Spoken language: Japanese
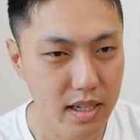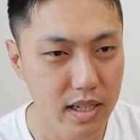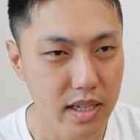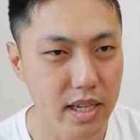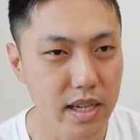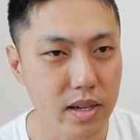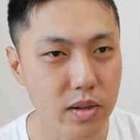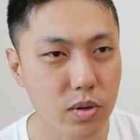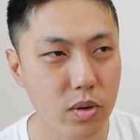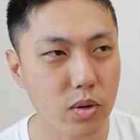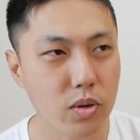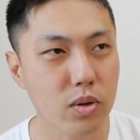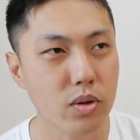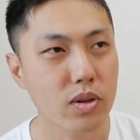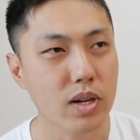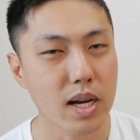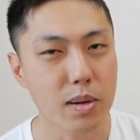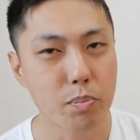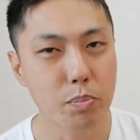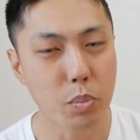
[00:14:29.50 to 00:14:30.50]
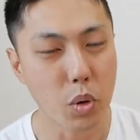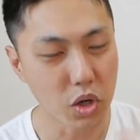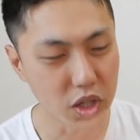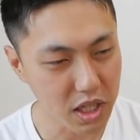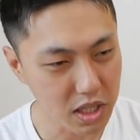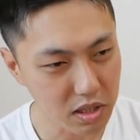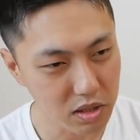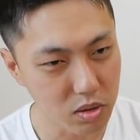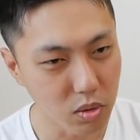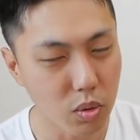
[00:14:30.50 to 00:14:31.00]
えー、心が
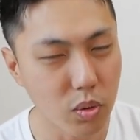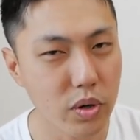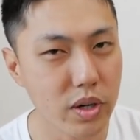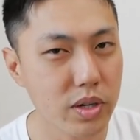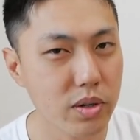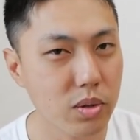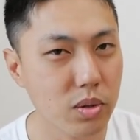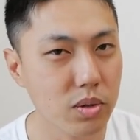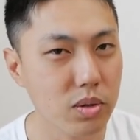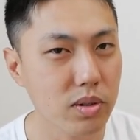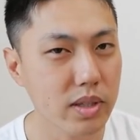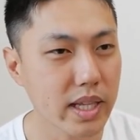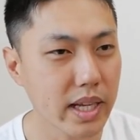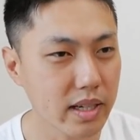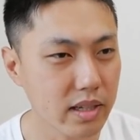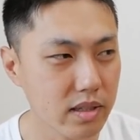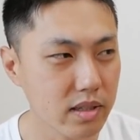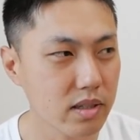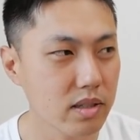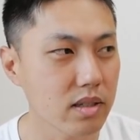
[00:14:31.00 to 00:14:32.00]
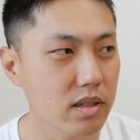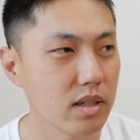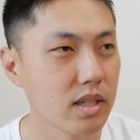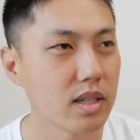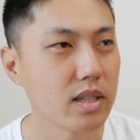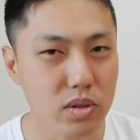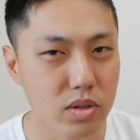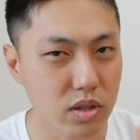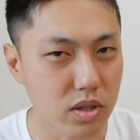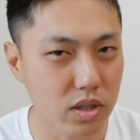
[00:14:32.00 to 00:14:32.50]
ポキッと折れることなく
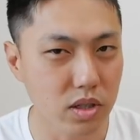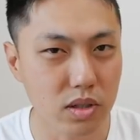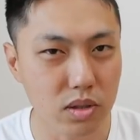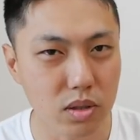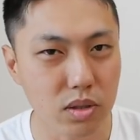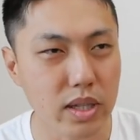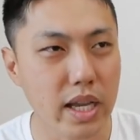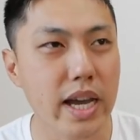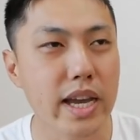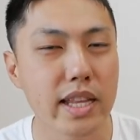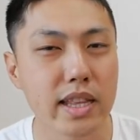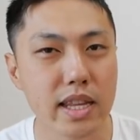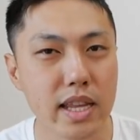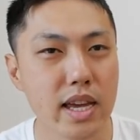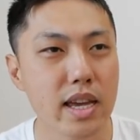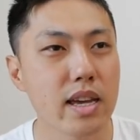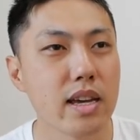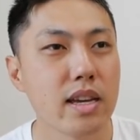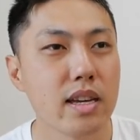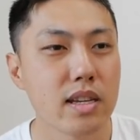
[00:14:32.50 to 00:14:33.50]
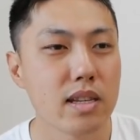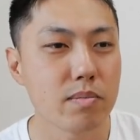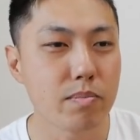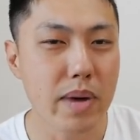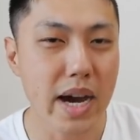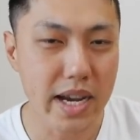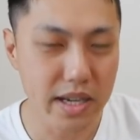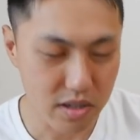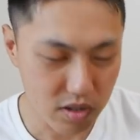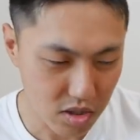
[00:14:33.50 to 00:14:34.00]
ググッと耐えて
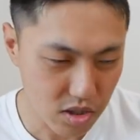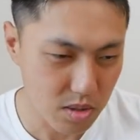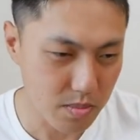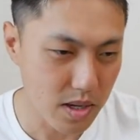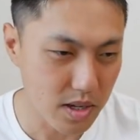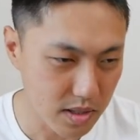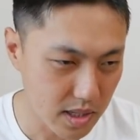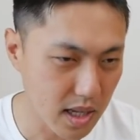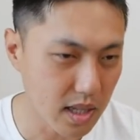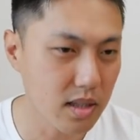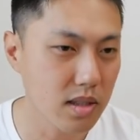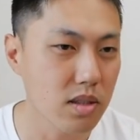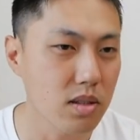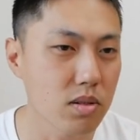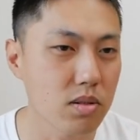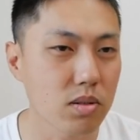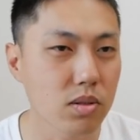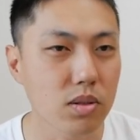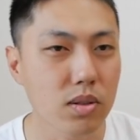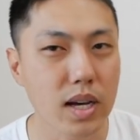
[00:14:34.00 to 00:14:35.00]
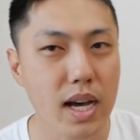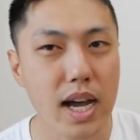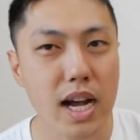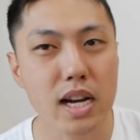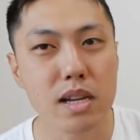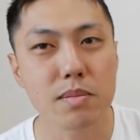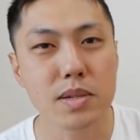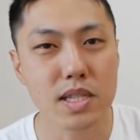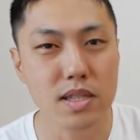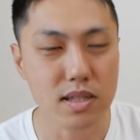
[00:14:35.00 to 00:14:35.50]
前に進めるなっていうことが
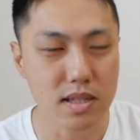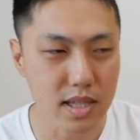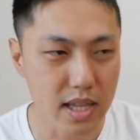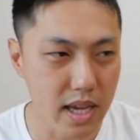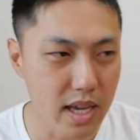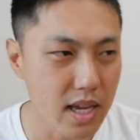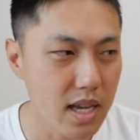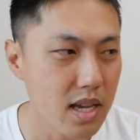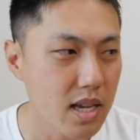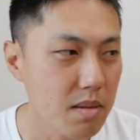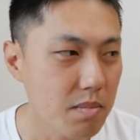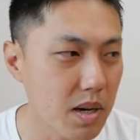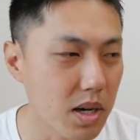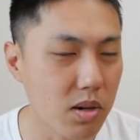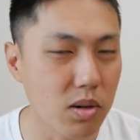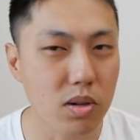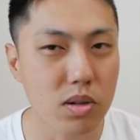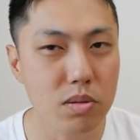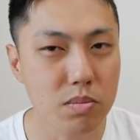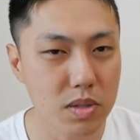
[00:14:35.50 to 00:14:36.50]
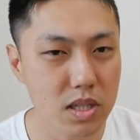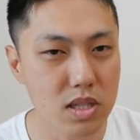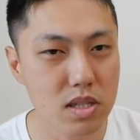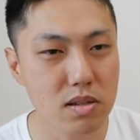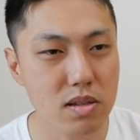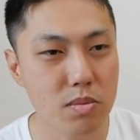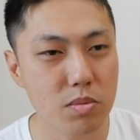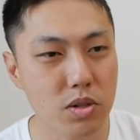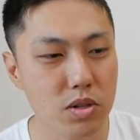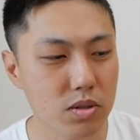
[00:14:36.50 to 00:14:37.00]
ありますんで、まあ、この3
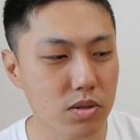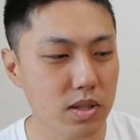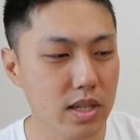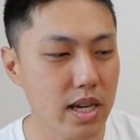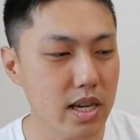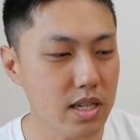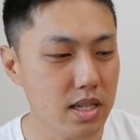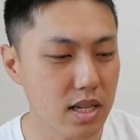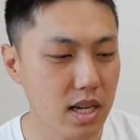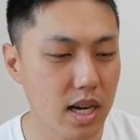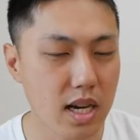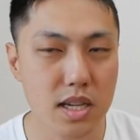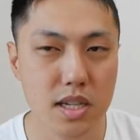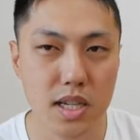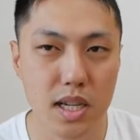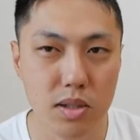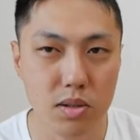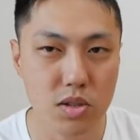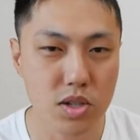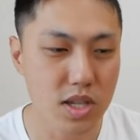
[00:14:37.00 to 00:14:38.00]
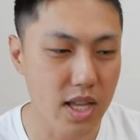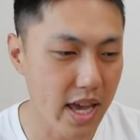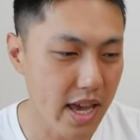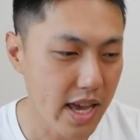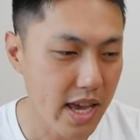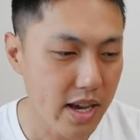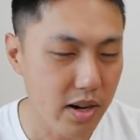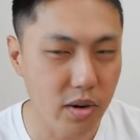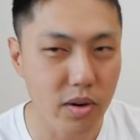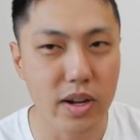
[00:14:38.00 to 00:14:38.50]
つは僕の大事な柱として
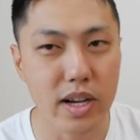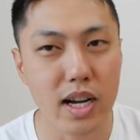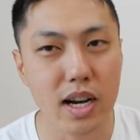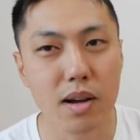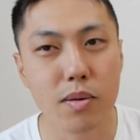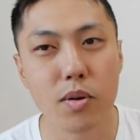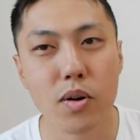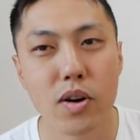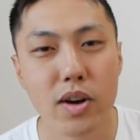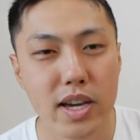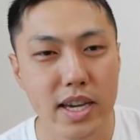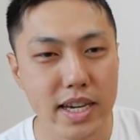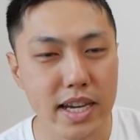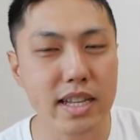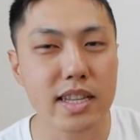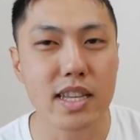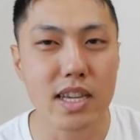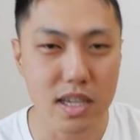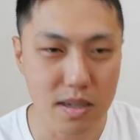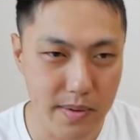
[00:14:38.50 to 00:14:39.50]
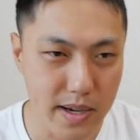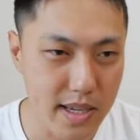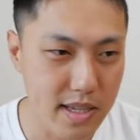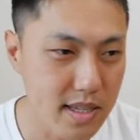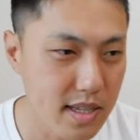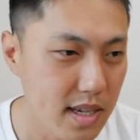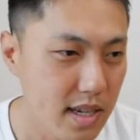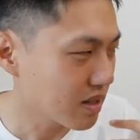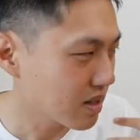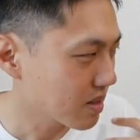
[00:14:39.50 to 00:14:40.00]
これからもやっていきま
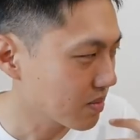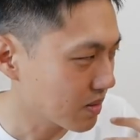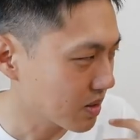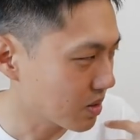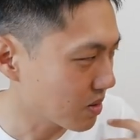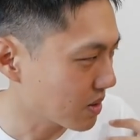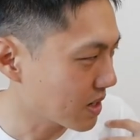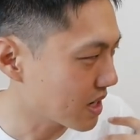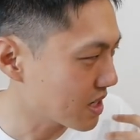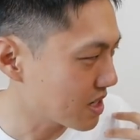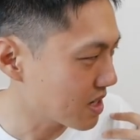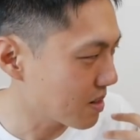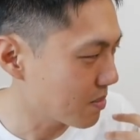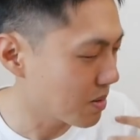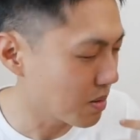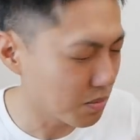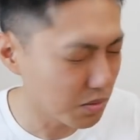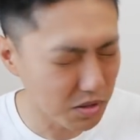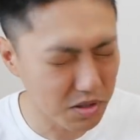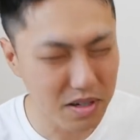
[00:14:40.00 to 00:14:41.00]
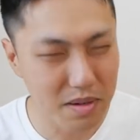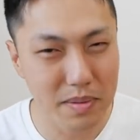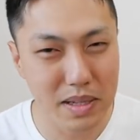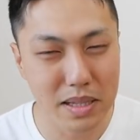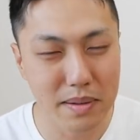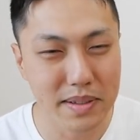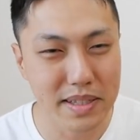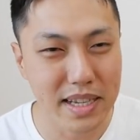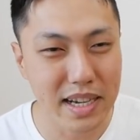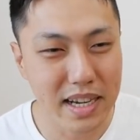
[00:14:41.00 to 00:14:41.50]
す、まあ、という感じでもう僕はま
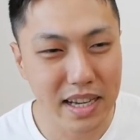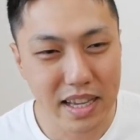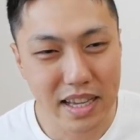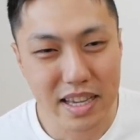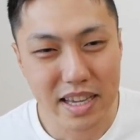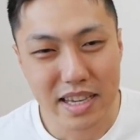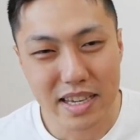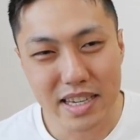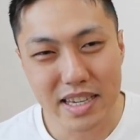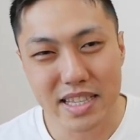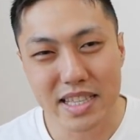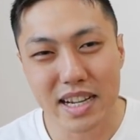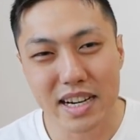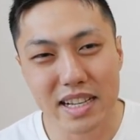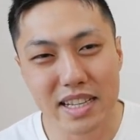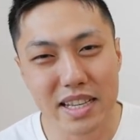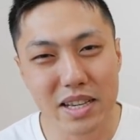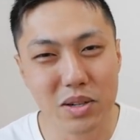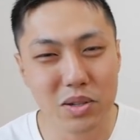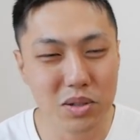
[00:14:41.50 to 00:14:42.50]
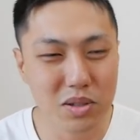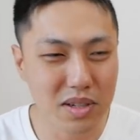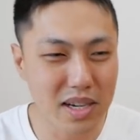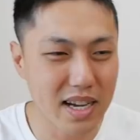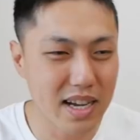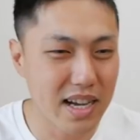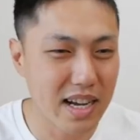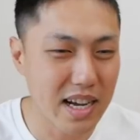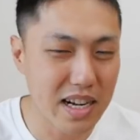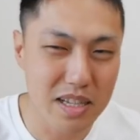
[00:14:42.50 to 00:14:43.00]
だまだ至らないこと
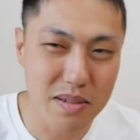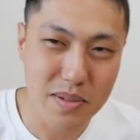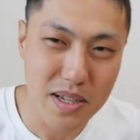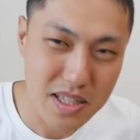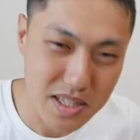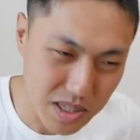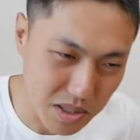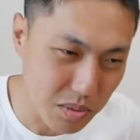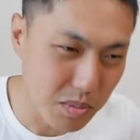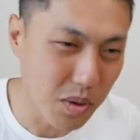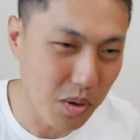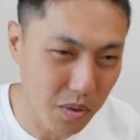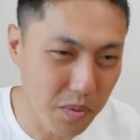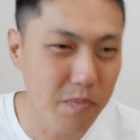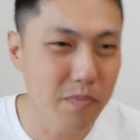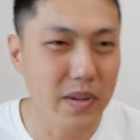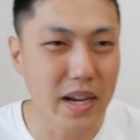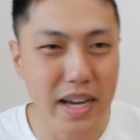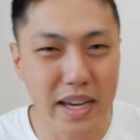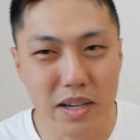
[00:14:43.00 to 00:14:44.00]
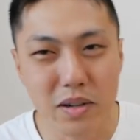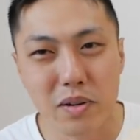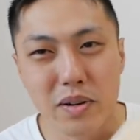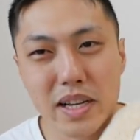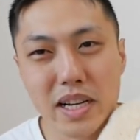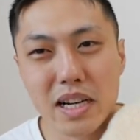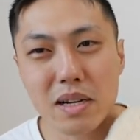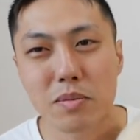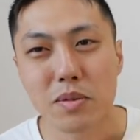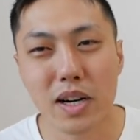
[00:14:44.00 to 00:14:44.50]
がありますけども、はい、こ
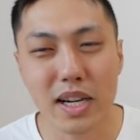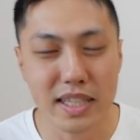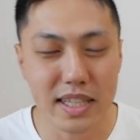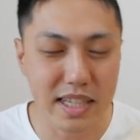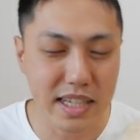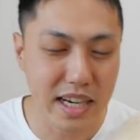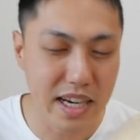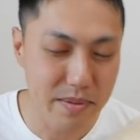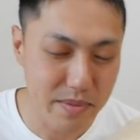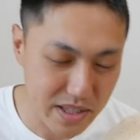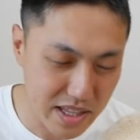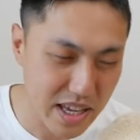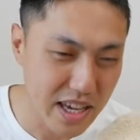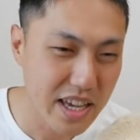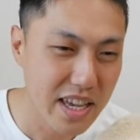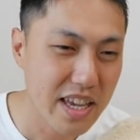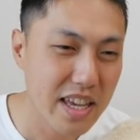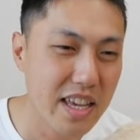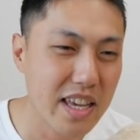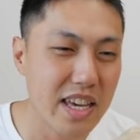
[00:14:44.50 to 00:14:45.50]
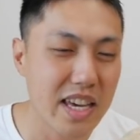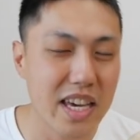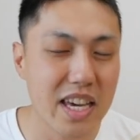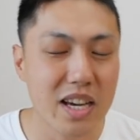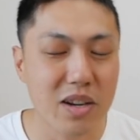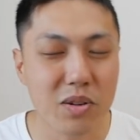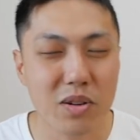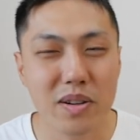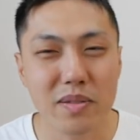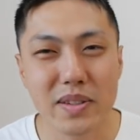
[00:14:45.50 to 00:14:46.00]
れからも温かい目で
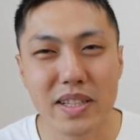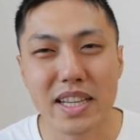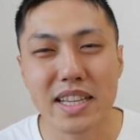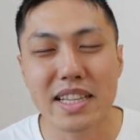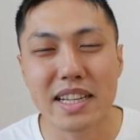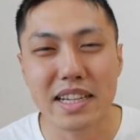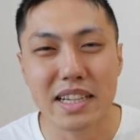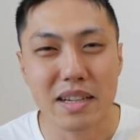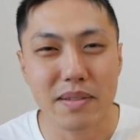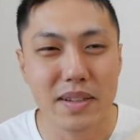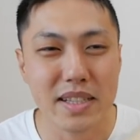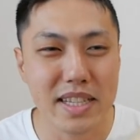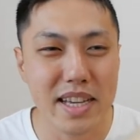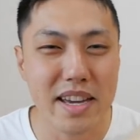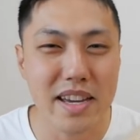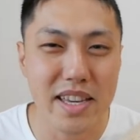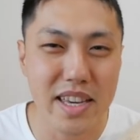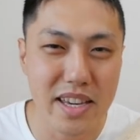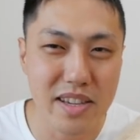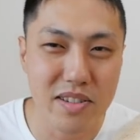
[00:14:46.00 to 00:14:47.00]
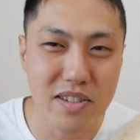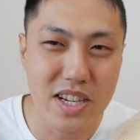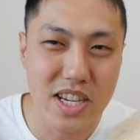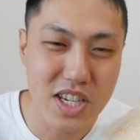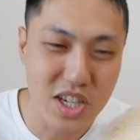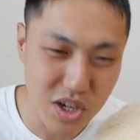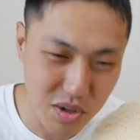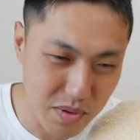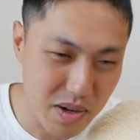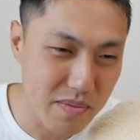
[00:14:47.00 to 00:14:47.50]
えー、これ見ていただければ大変
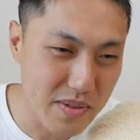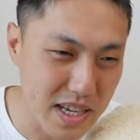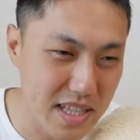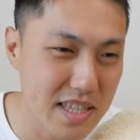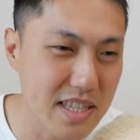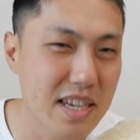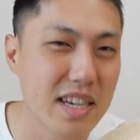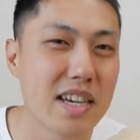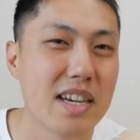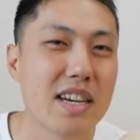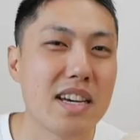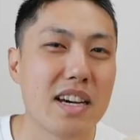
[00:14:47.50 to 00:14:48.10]
嬉しく思います。